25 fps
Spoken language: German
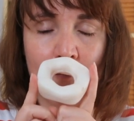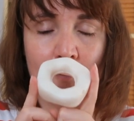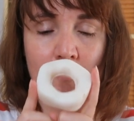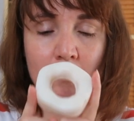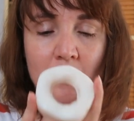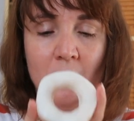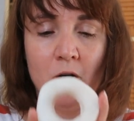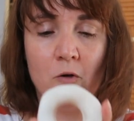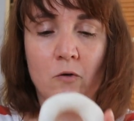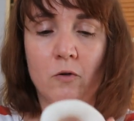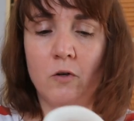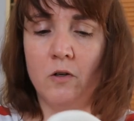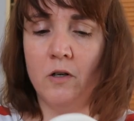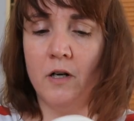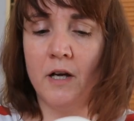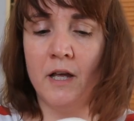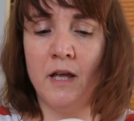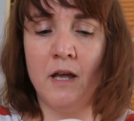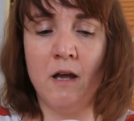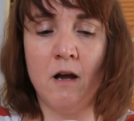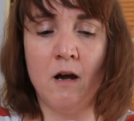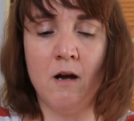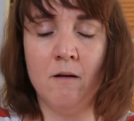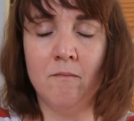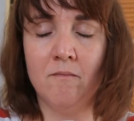Vom Geruch
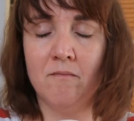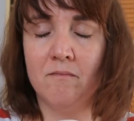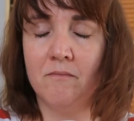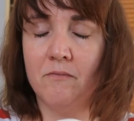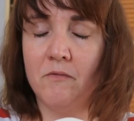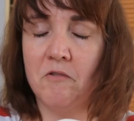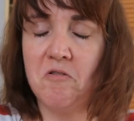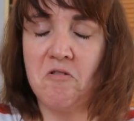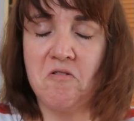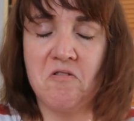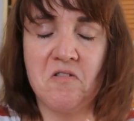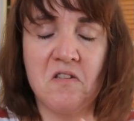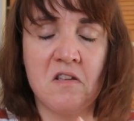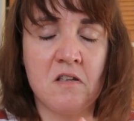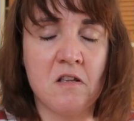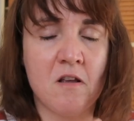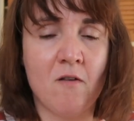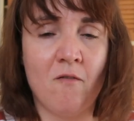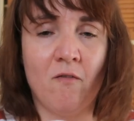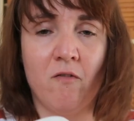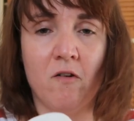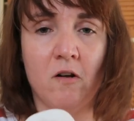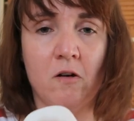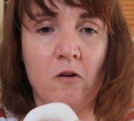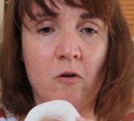her ist es
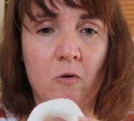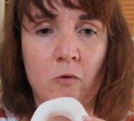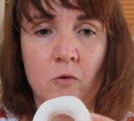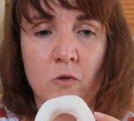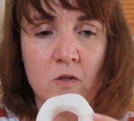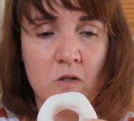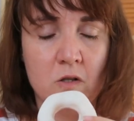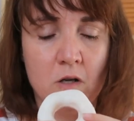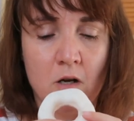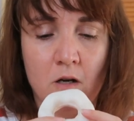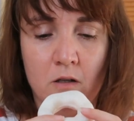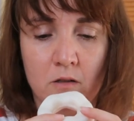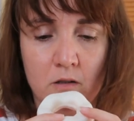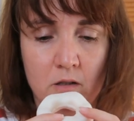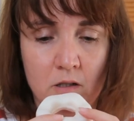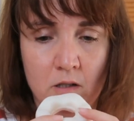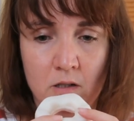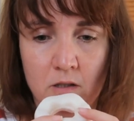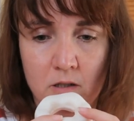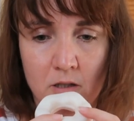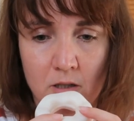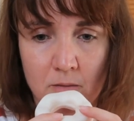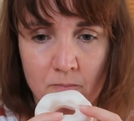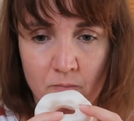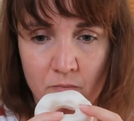einfach
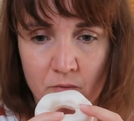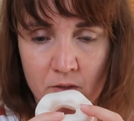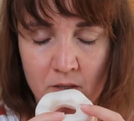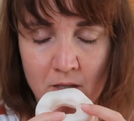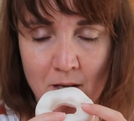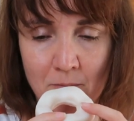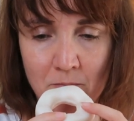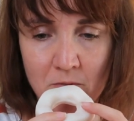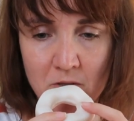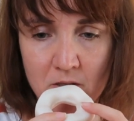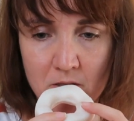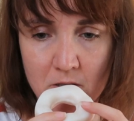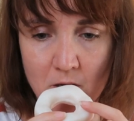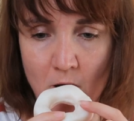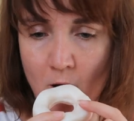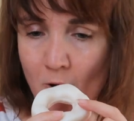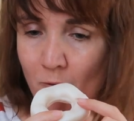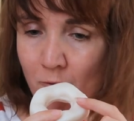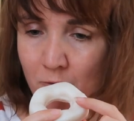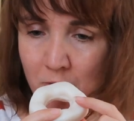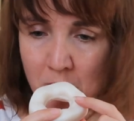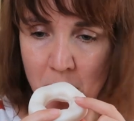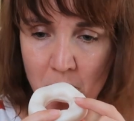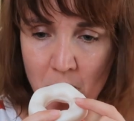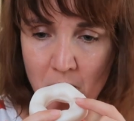großartig. Ich habe das
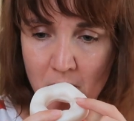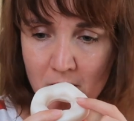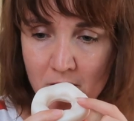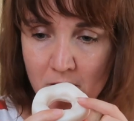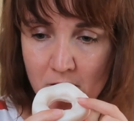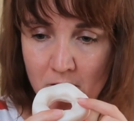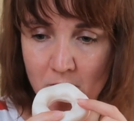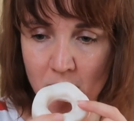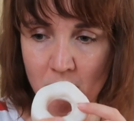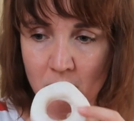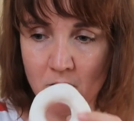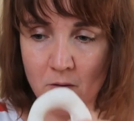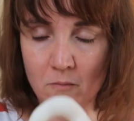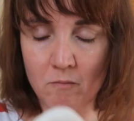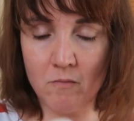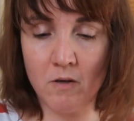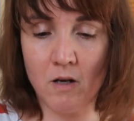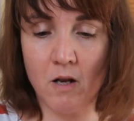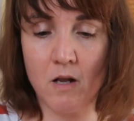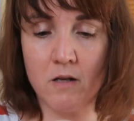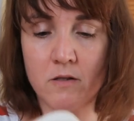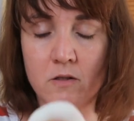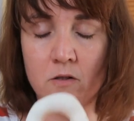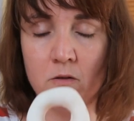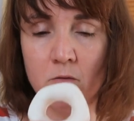aufgemacht und habe mir
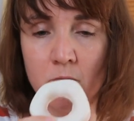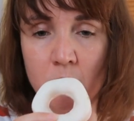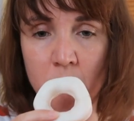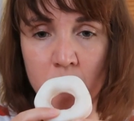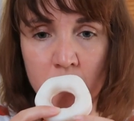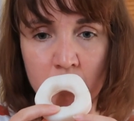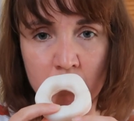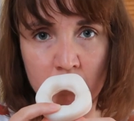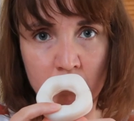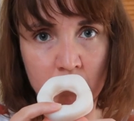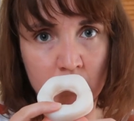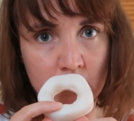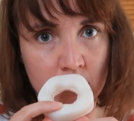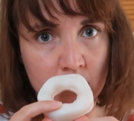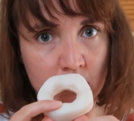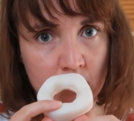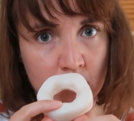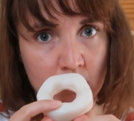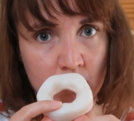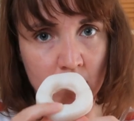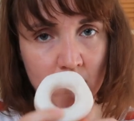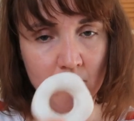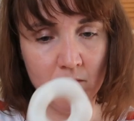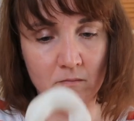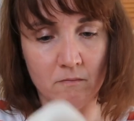gleich so,
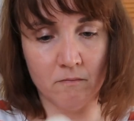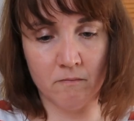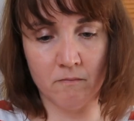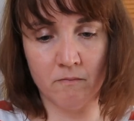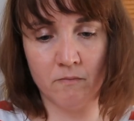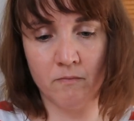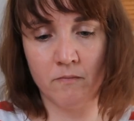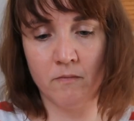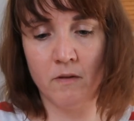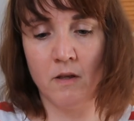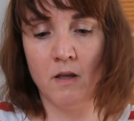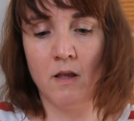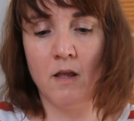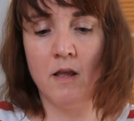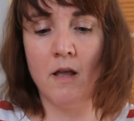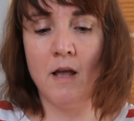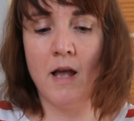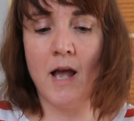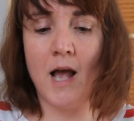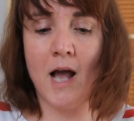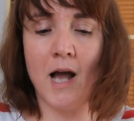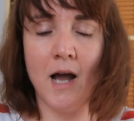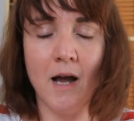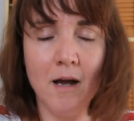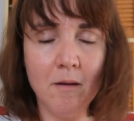mm.
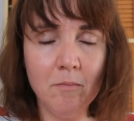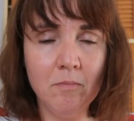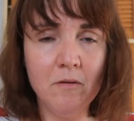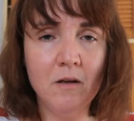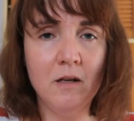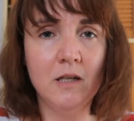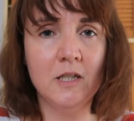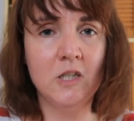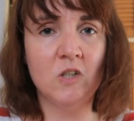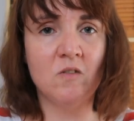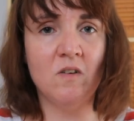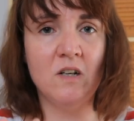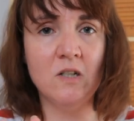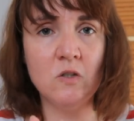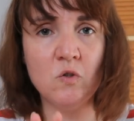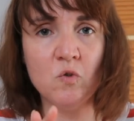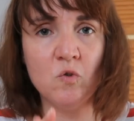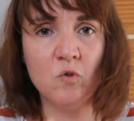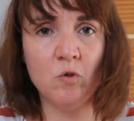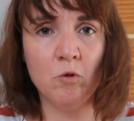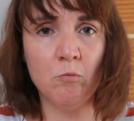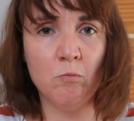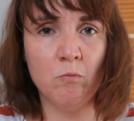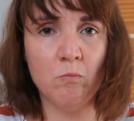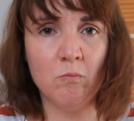aber ich war
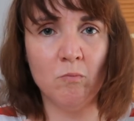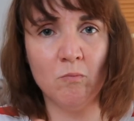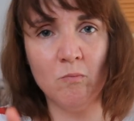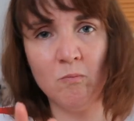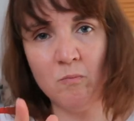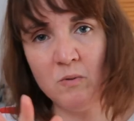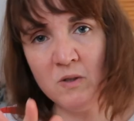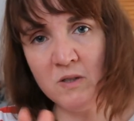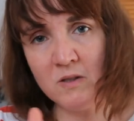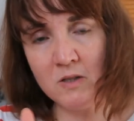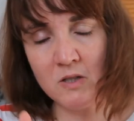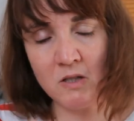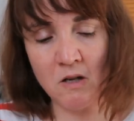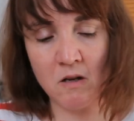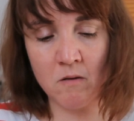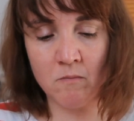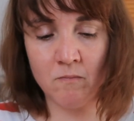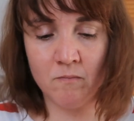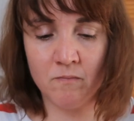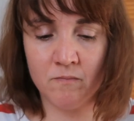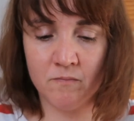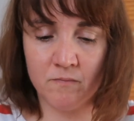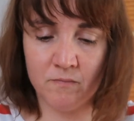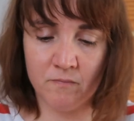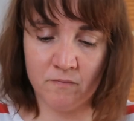so ein
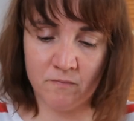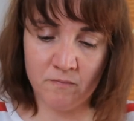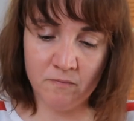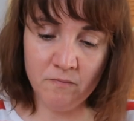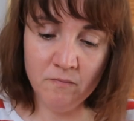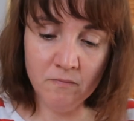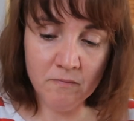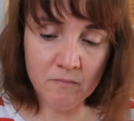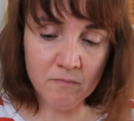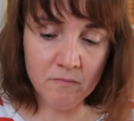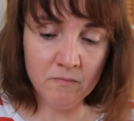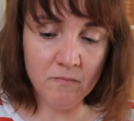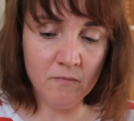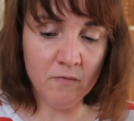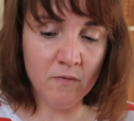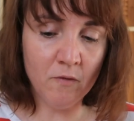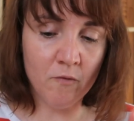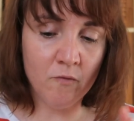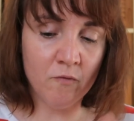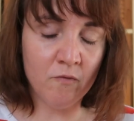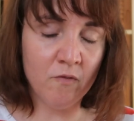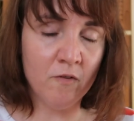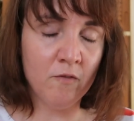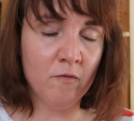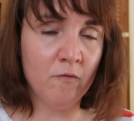bisschen mm,
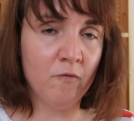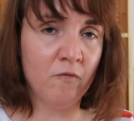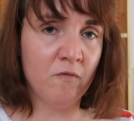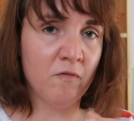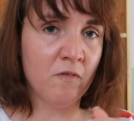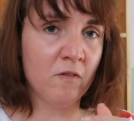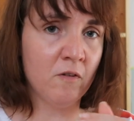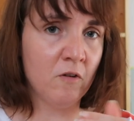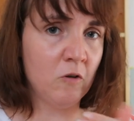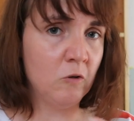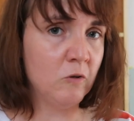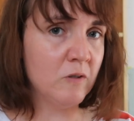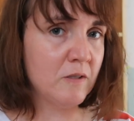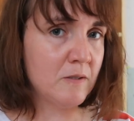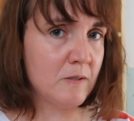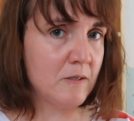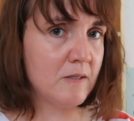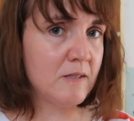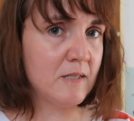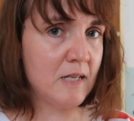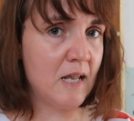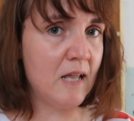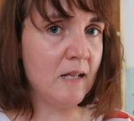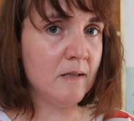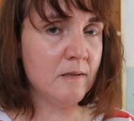von, von der
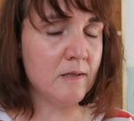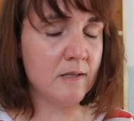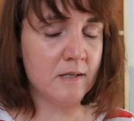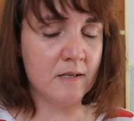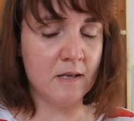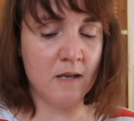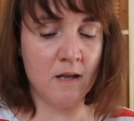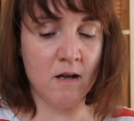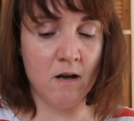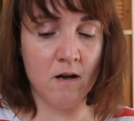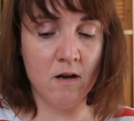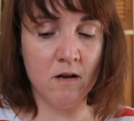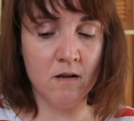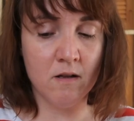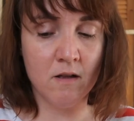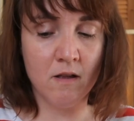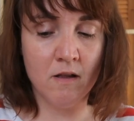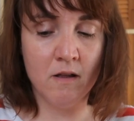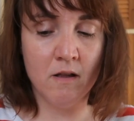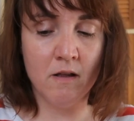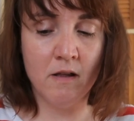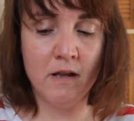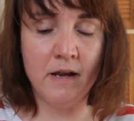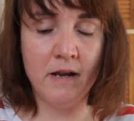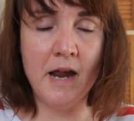Konsistenz her
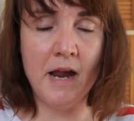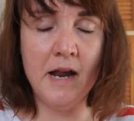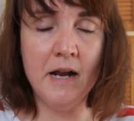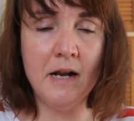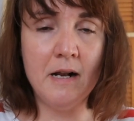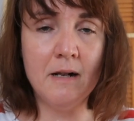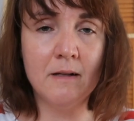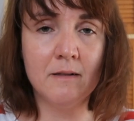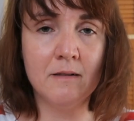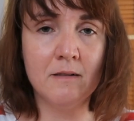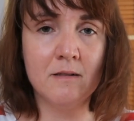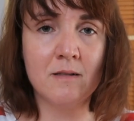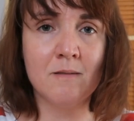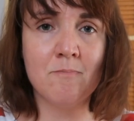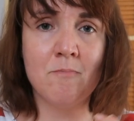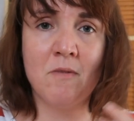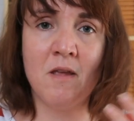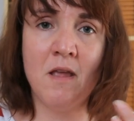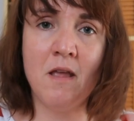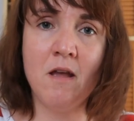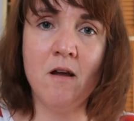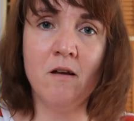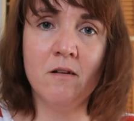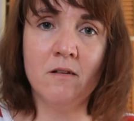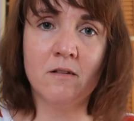ähnelt es
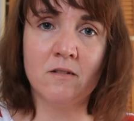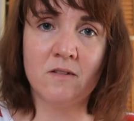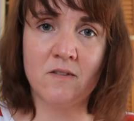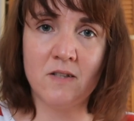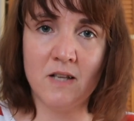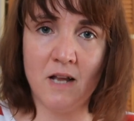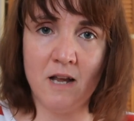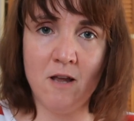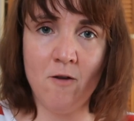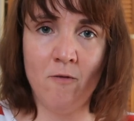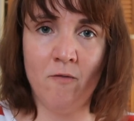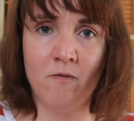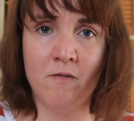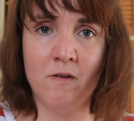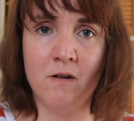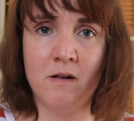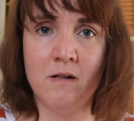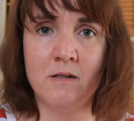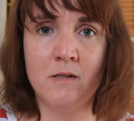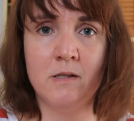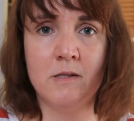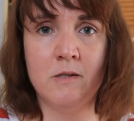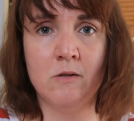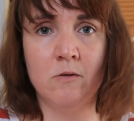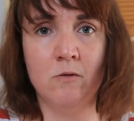mehr einer Seife
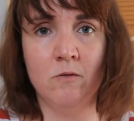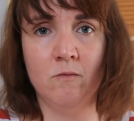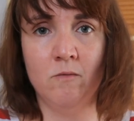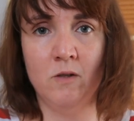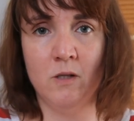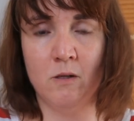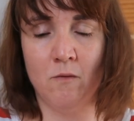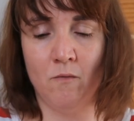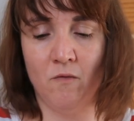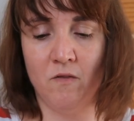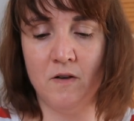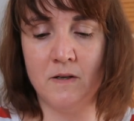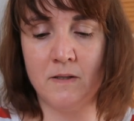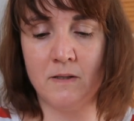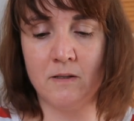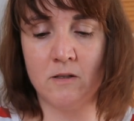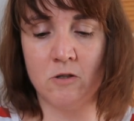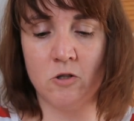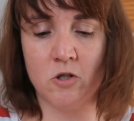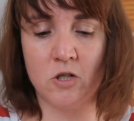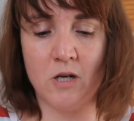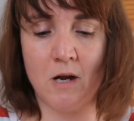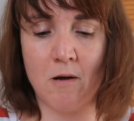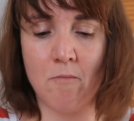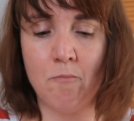als irgendwie einem
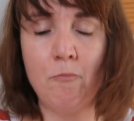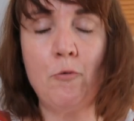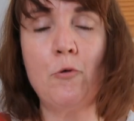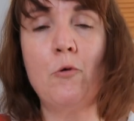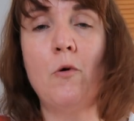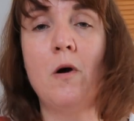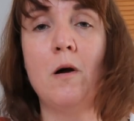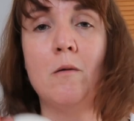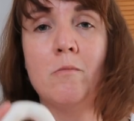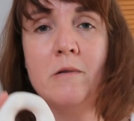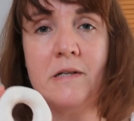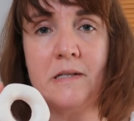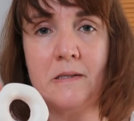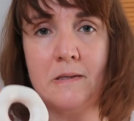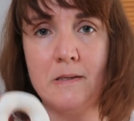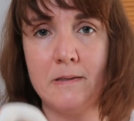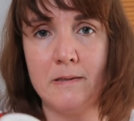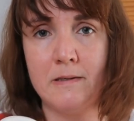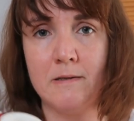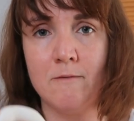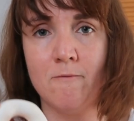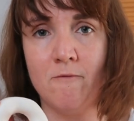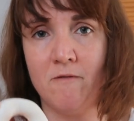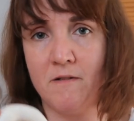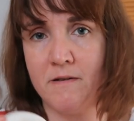festen Shampoo, aber es
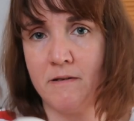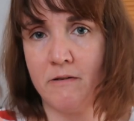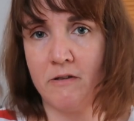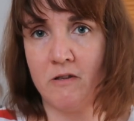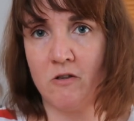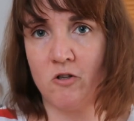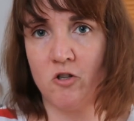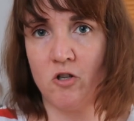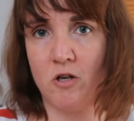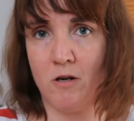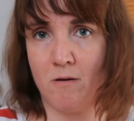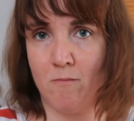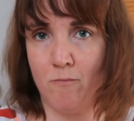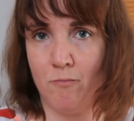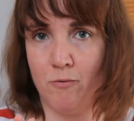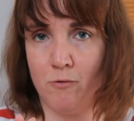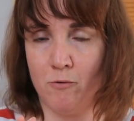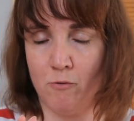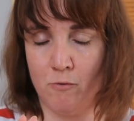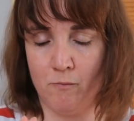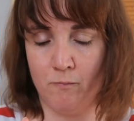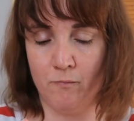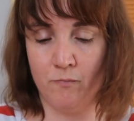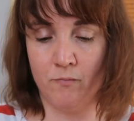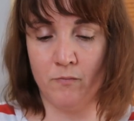ist ein festes
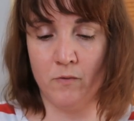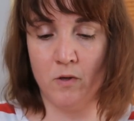Shampoo.